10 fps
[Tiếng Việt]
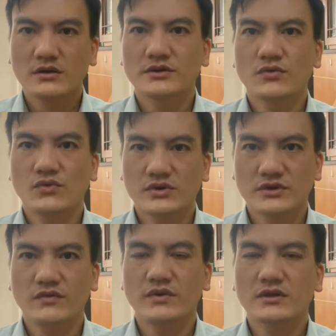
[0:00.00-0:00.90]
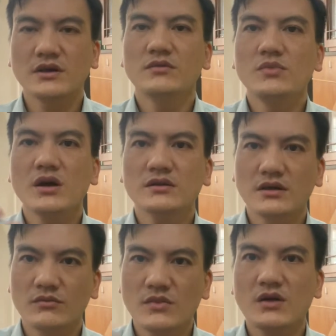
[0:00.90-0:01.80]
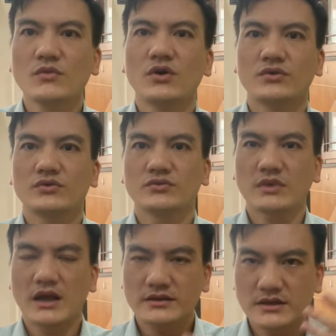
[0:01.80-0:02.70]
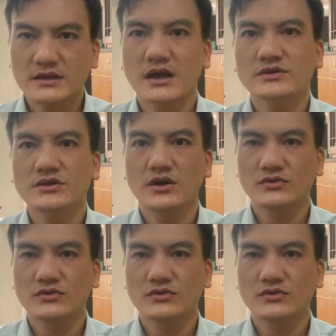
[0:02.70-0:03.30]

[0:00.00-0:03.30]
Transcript: trong cuộc sống và từng bước từng bước một chúng ta gì tăng trưởng